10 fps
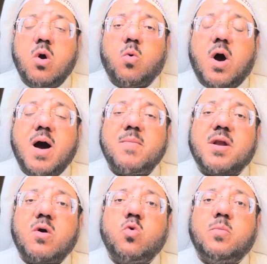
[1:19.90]

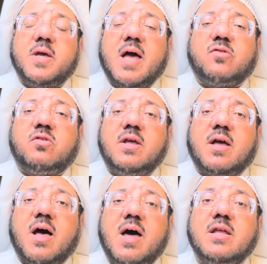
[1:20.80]
وأمره بعزل
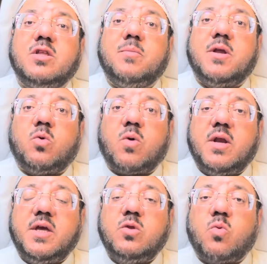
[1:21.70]
خالد بن
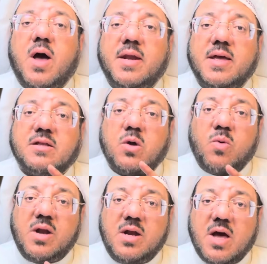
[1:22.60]
الوليد وأن
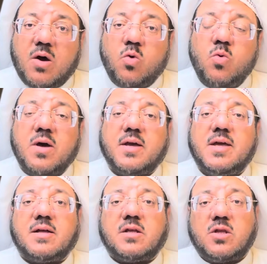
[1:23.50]
يتولى هو
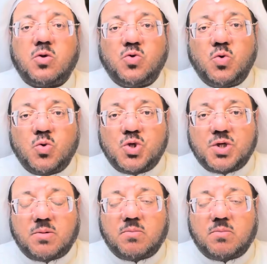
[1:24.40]
قيادة الجيوش